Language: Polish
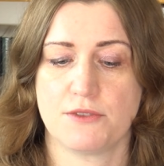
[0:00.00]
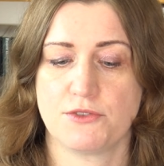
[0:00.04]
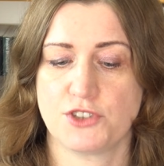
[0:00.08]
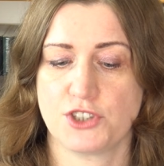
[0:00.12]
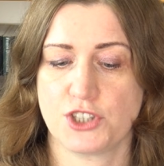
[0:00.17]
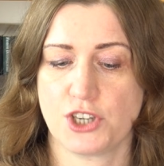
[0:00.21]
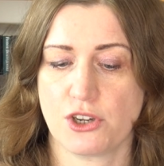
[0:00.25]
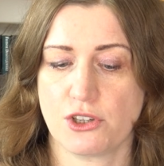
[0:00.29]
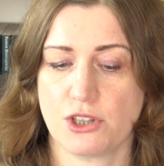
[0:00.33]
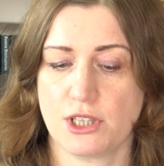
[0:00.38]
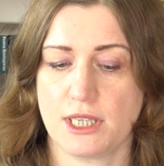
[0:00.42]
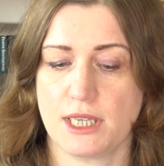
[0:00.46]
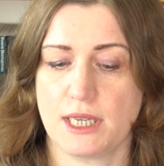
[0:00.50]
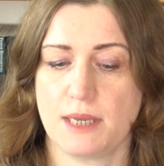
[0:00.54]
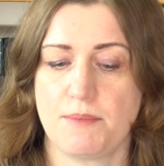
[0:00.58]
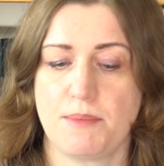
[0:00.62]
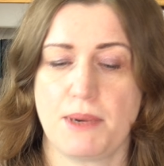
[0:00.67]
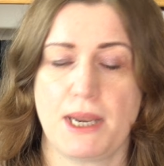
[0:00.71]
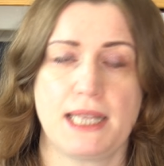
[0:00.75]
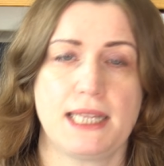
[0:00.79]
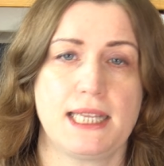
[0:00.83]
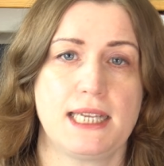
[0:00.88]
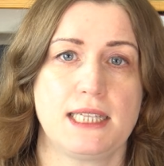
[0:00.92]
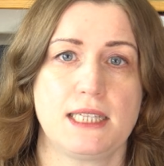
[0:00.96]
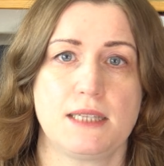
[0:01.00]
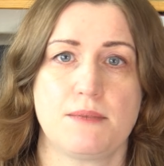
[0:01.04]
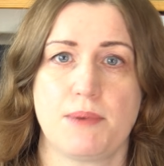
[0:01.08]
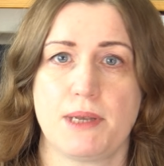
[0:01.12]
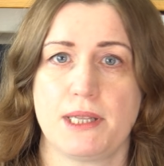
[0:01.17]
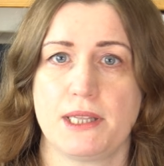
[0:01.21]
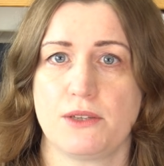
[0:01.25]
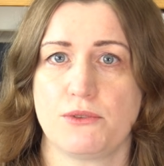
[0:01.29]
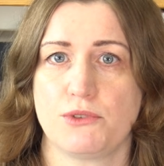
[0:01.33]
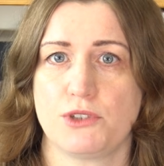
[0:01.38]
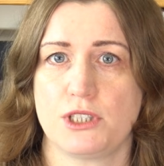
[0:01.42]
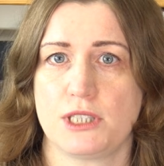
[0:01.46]
W środę planety
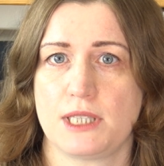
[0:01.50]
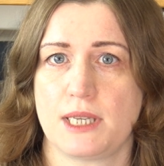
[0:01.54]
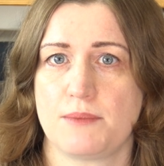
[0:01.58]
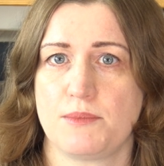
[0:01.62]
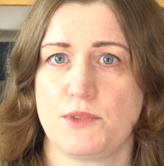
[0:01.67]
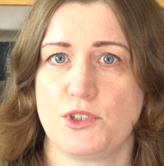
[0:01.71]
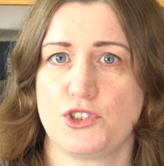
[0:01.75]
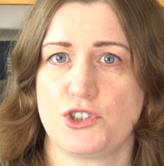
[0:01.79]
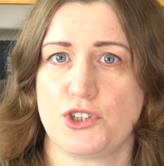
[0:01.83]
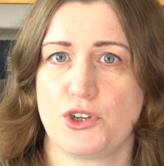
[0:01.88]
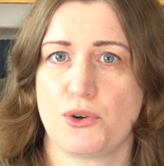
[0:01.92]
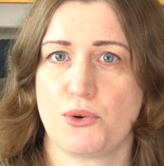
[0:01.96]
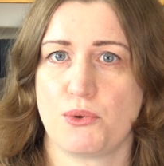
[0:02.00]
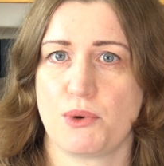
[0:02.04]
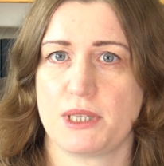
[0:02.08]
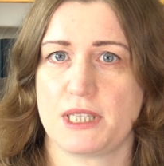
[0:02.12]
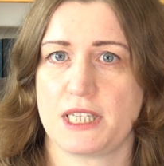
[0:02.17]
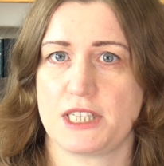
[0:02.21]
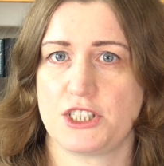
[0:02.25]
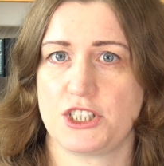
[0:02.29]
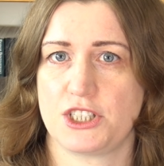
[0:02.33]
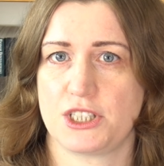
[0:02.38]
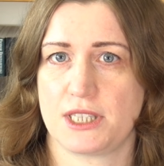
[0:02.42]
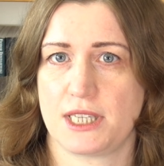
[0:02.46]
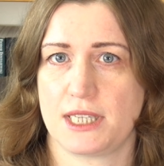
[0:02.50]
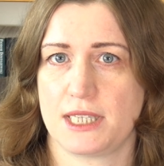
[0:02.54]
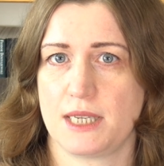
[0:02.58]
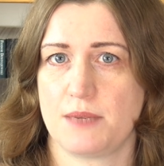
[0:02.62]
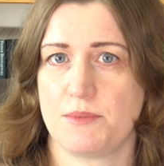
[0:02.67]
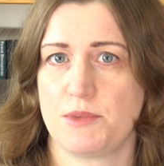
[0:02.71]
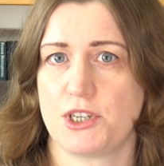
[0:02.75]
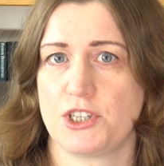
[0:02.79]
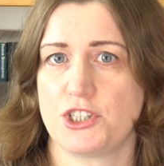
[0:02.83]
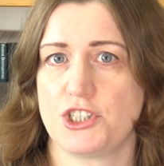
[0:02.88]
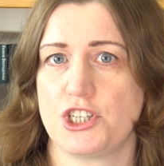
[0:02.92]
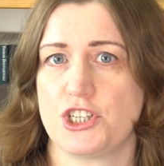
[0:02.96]
będą dynamicznie układać się na
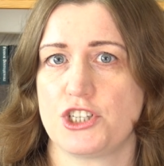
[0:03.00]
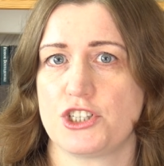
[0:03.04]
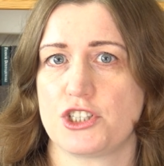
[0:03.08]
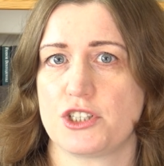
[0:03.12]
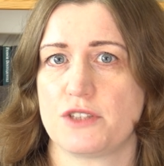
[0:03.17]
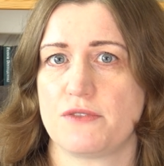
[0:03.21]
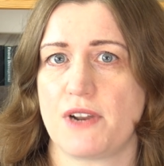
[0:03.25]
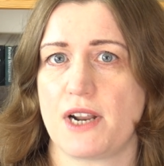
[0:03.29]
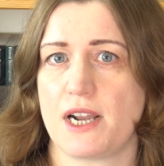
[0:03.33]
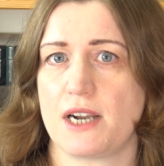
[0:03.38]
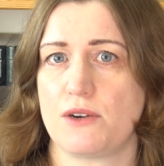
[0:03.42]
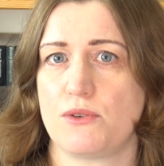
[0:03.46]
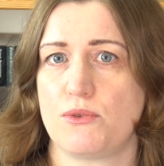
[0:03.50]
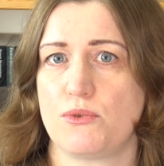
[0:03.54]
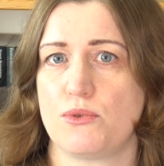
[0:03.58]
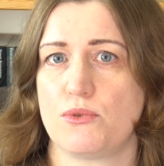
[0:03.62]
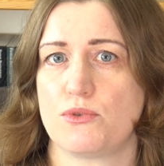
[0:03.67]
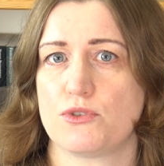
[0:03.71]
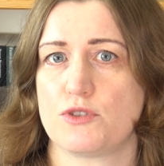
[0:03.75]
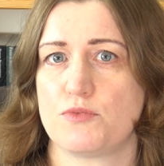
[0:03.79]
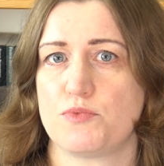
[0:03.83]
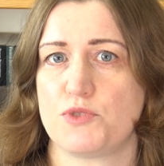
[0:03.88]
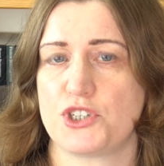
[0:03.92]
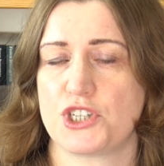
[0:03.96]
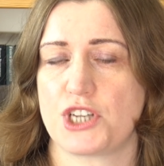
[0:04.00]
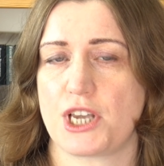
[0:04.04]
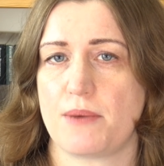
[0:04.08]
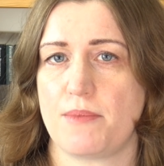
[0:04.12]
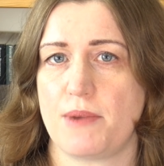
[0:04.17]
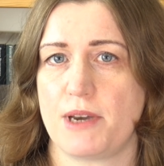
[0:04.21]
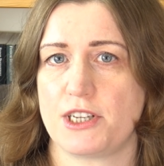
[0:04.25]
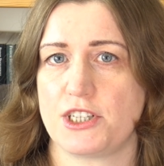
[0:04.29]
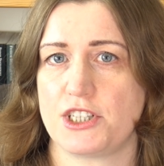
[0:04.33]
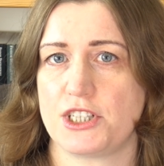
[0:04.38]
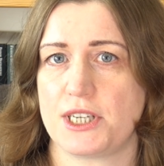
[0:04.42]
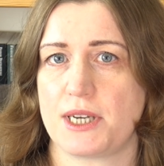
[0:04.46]
niebie, księżyc w raku sprzyja
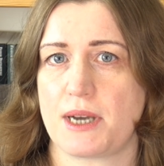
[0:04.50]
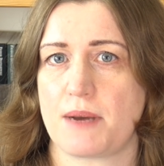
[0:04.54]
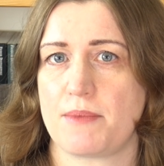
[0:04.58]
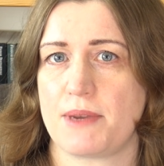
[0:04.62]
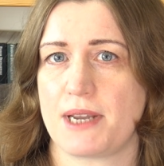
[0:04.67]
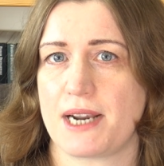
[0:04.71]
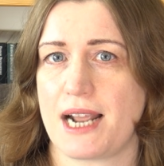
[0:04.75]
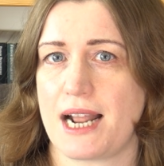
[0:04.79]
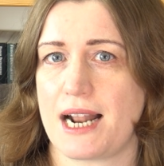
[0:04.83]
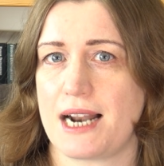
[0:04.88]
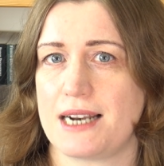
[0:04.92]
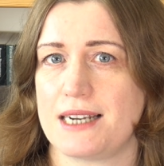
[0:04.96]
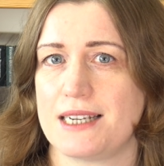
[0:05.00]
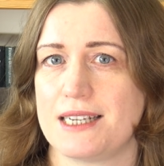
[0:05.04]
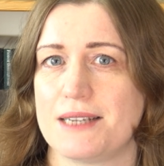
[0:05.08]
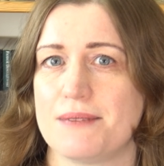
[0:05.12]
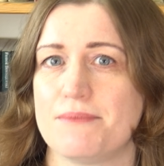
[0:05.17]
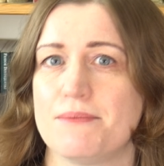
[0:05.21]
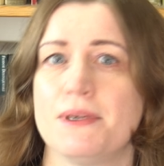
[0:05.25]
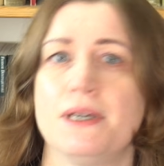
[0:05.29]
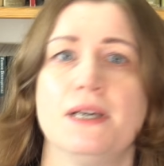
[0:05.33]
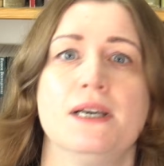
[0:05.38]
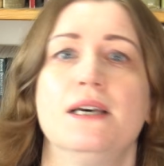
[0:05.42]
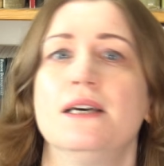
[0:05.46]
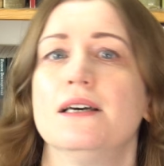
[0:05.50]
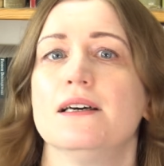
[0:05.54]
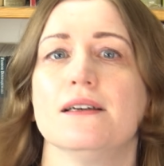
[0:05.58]
bardziej kameralnym